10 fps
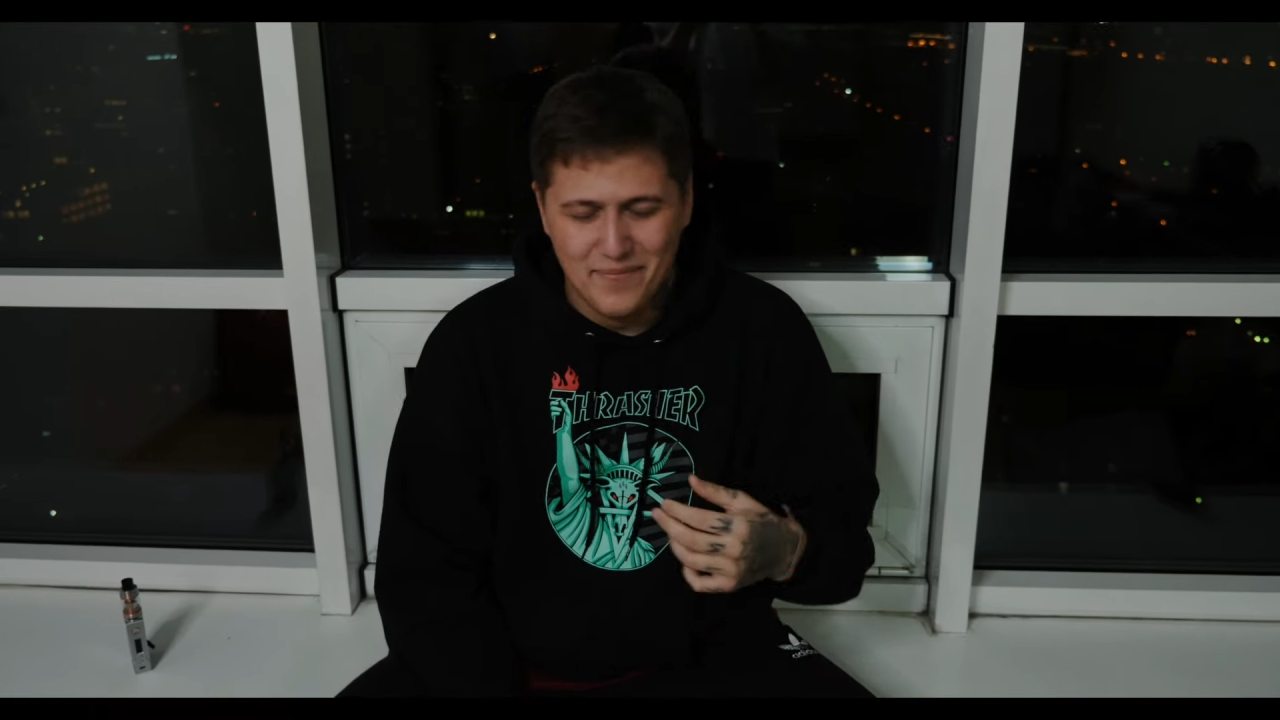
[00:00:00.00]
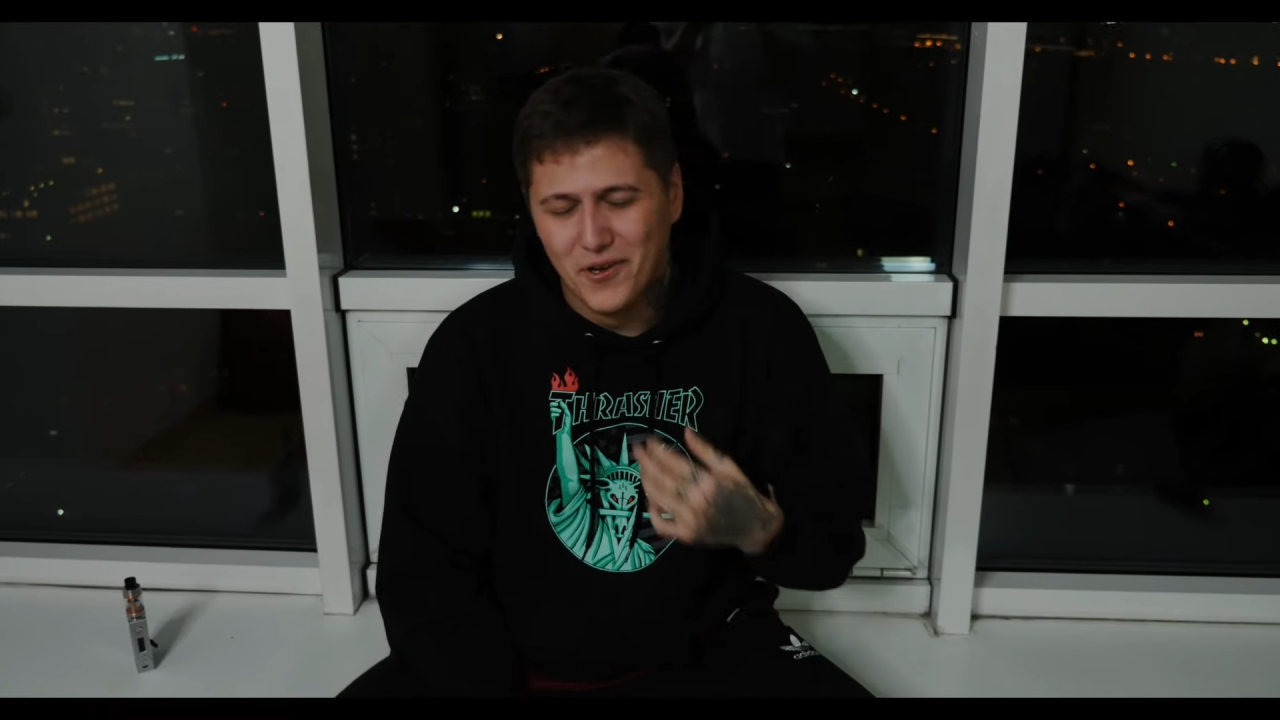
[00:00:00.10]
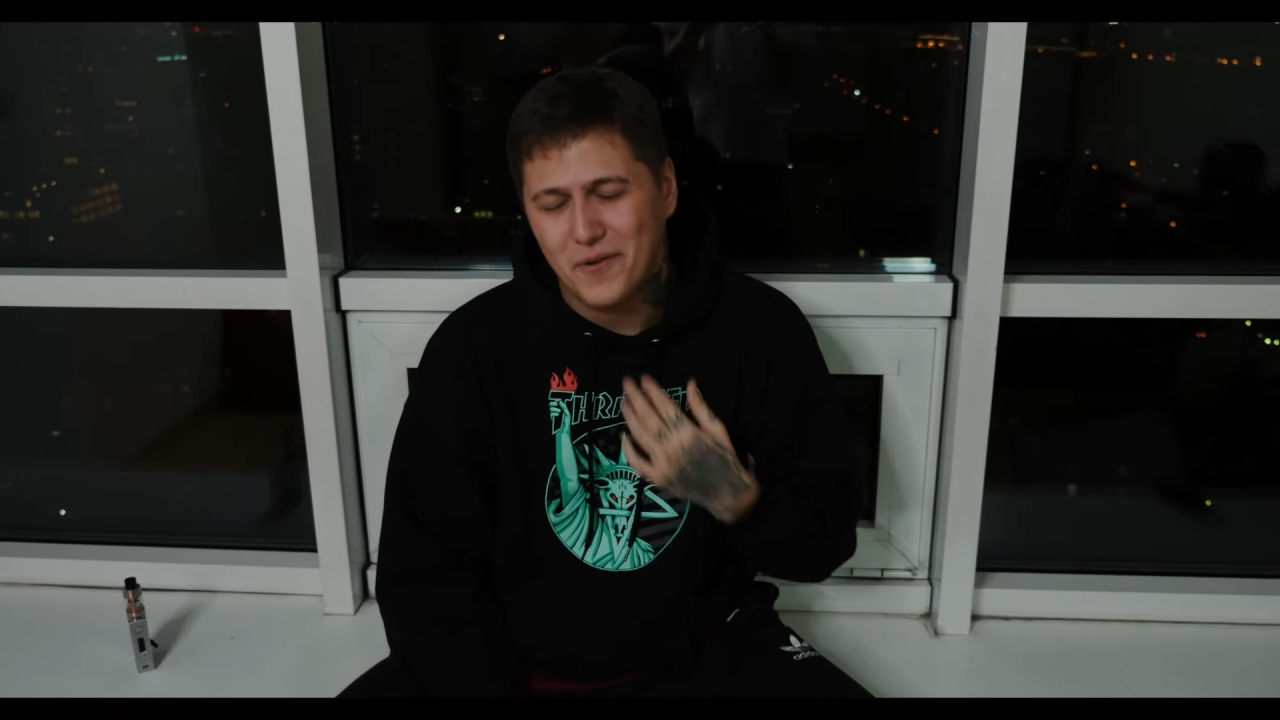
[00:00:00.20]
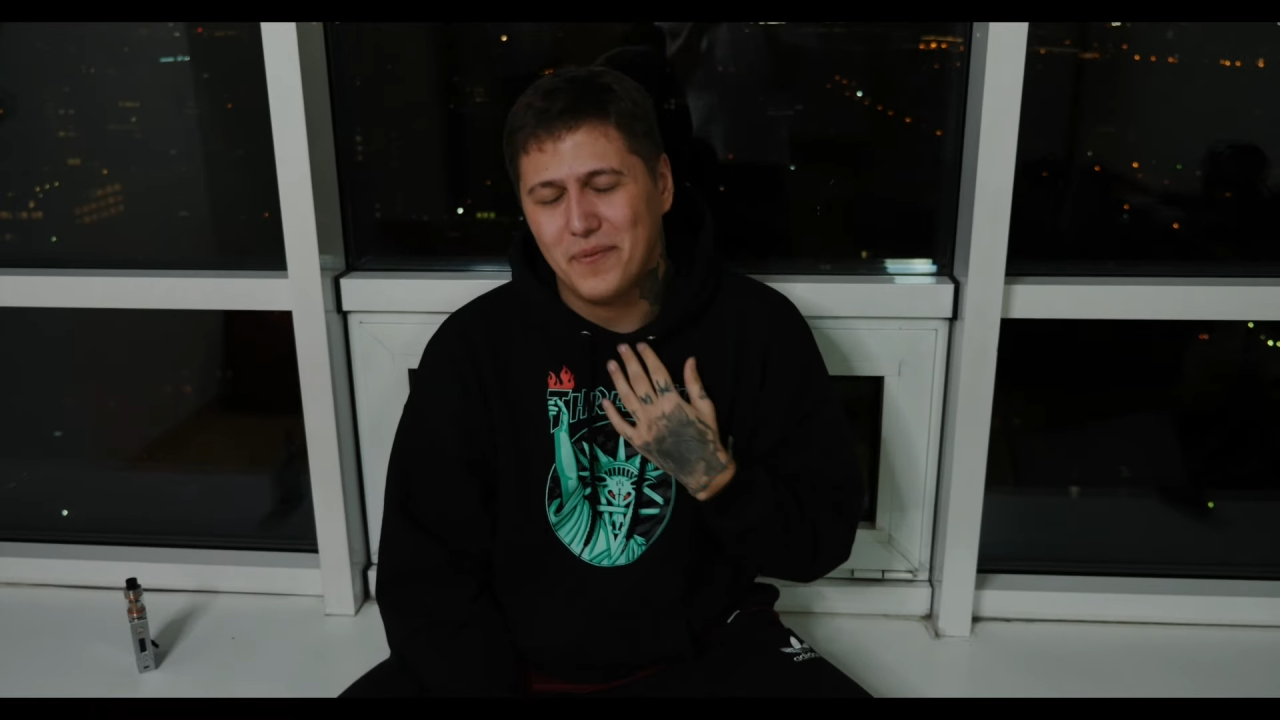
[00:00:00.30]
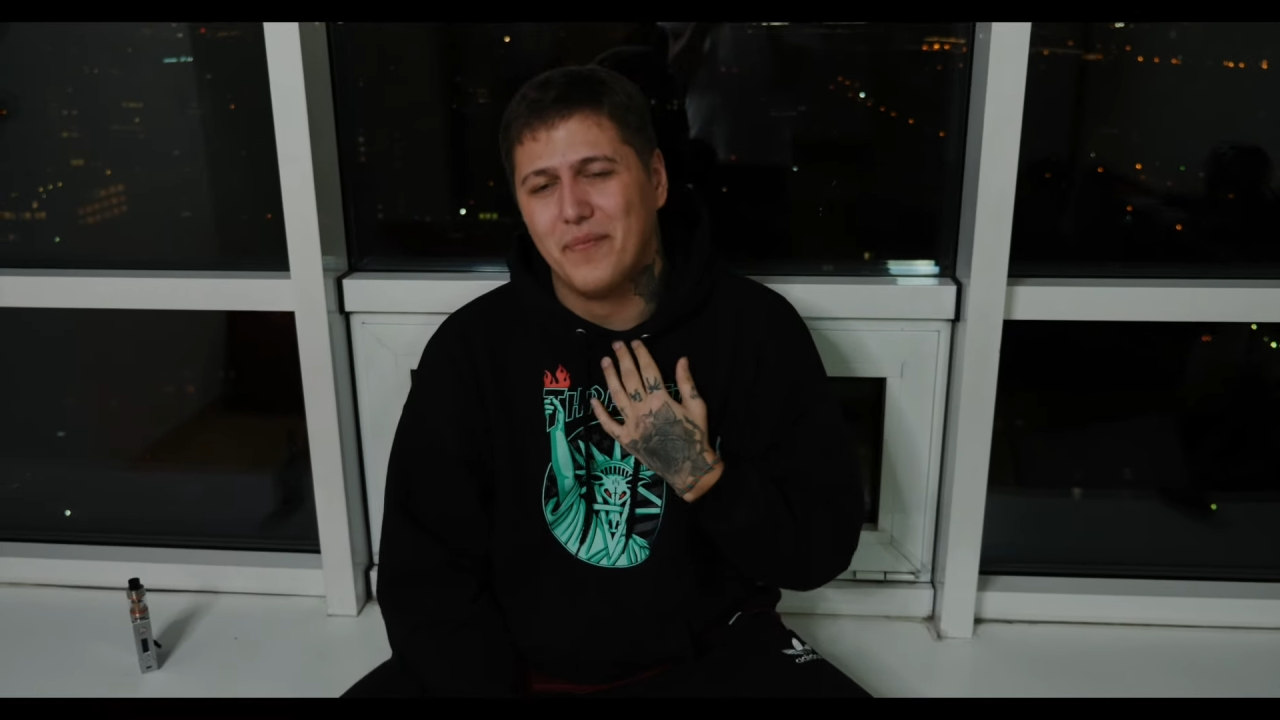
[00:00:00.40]

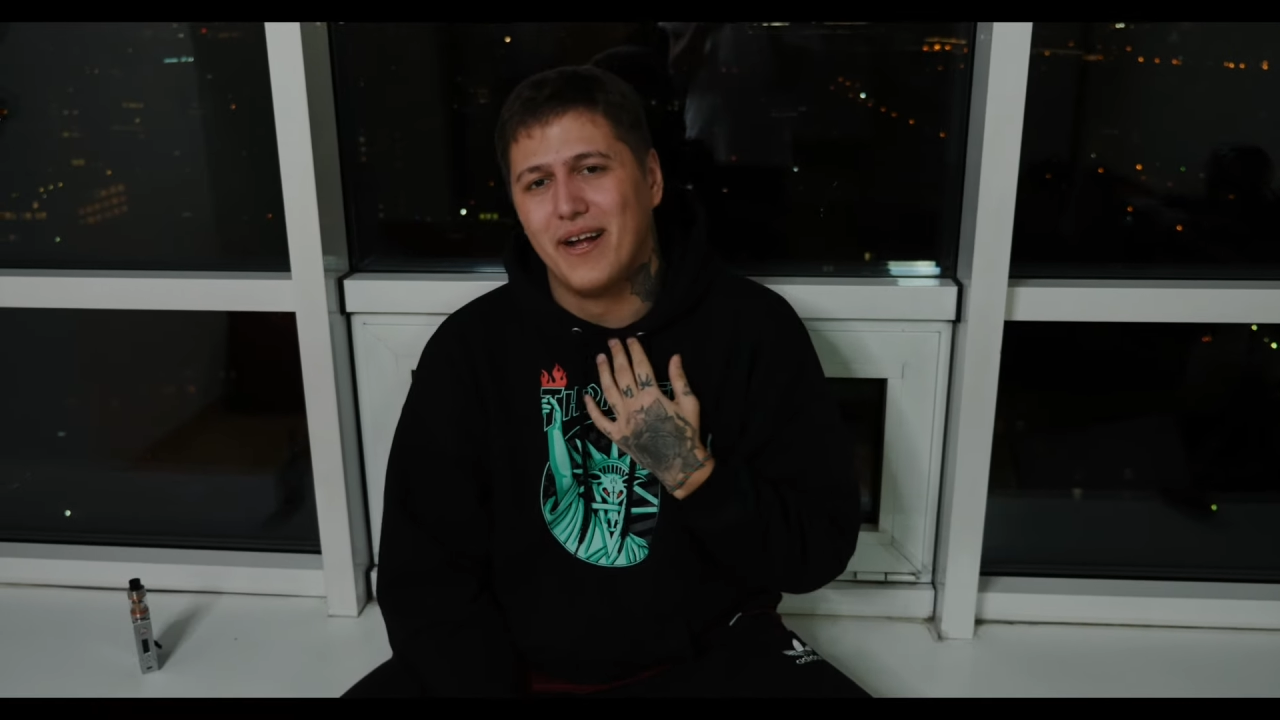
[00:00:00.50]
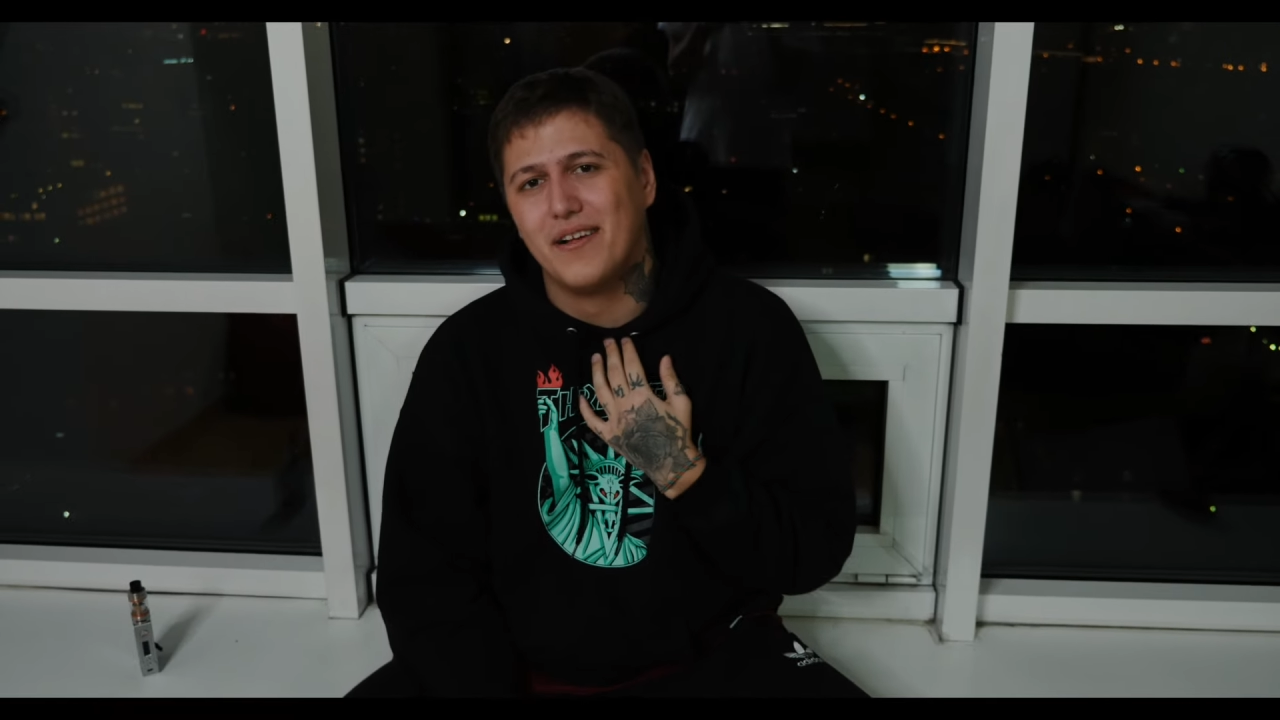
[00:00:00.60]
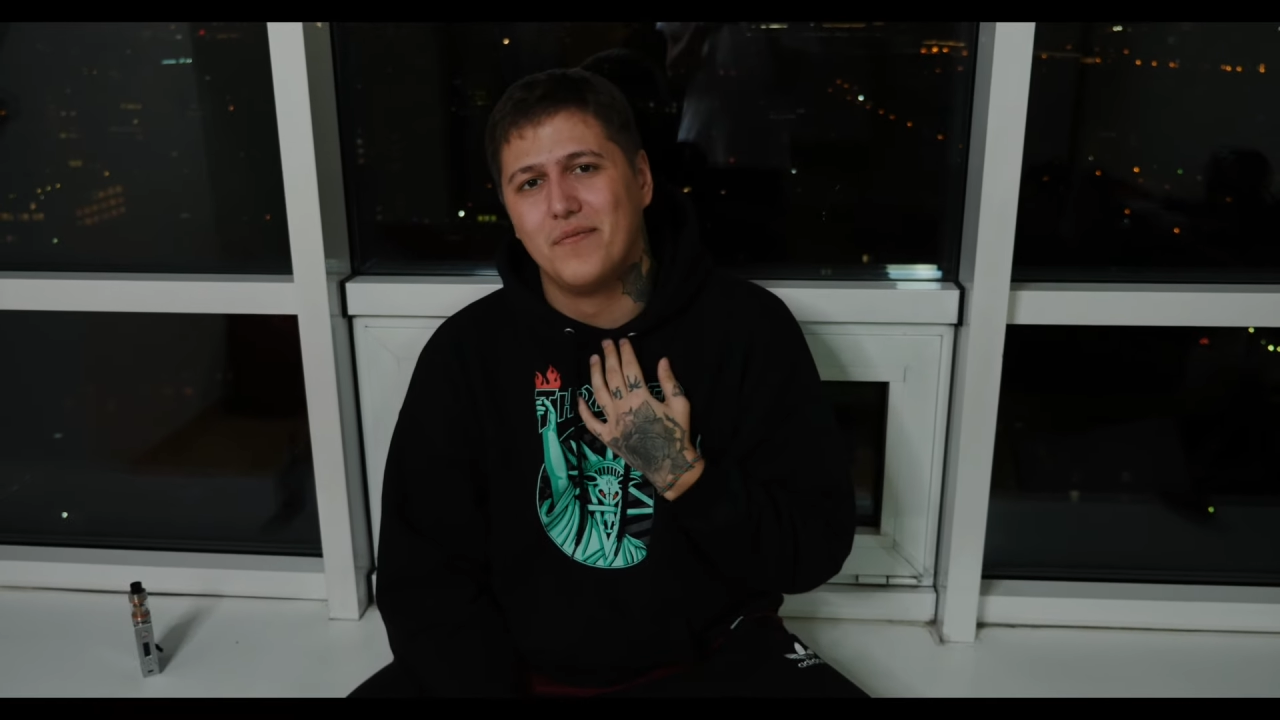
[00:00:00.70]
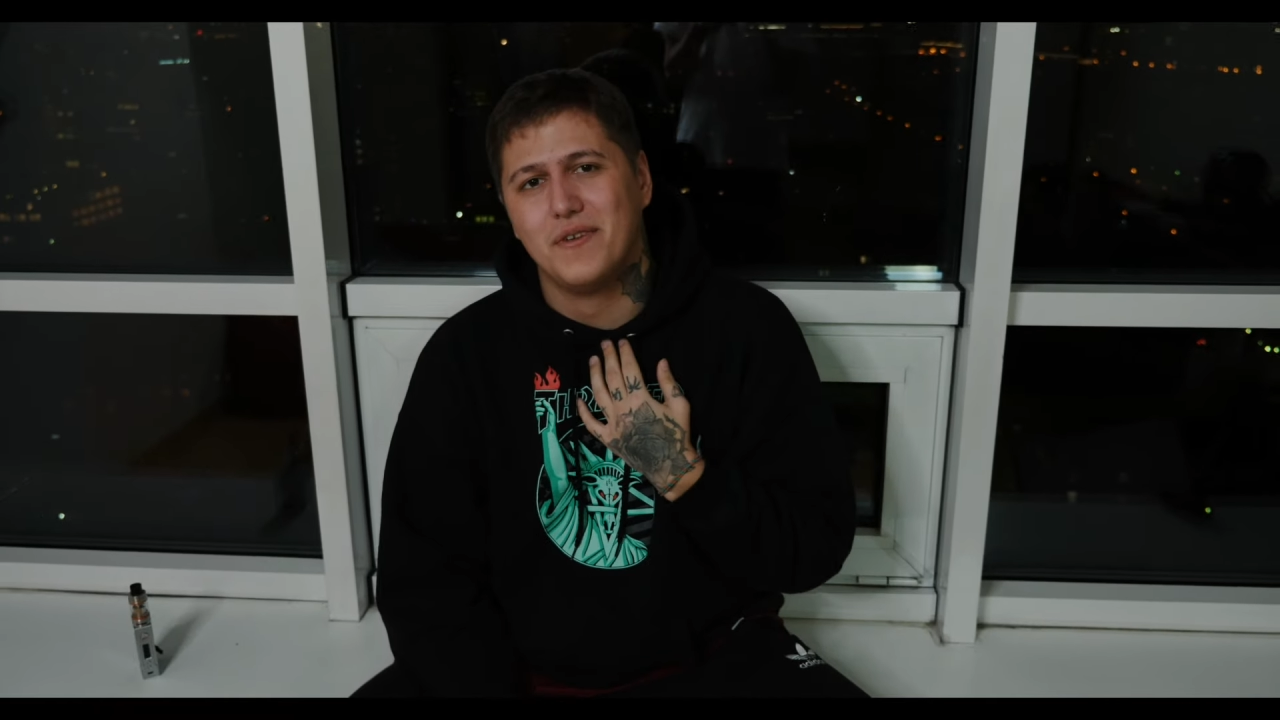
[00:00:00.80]
немного приболел,